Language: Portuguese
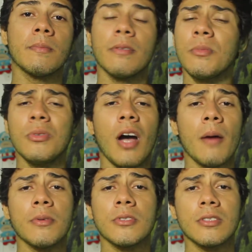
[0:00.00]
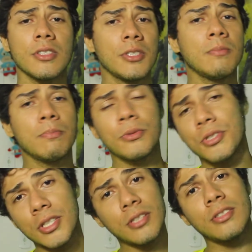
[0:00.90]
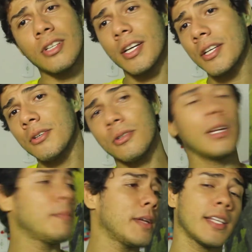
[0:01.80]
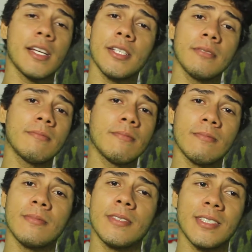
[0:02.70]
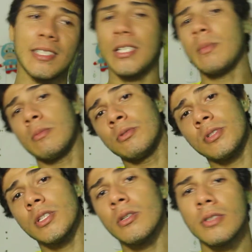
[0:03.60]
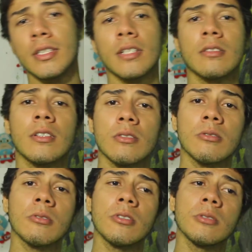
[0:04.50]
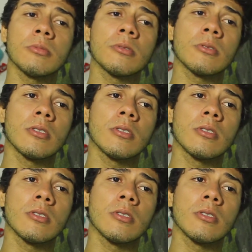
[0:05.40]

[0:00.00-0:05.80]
Foi muito rápido, eu senti puxando e na hora que eu olhei pra trás já tinha uma multidão entrando dentro do ônibus.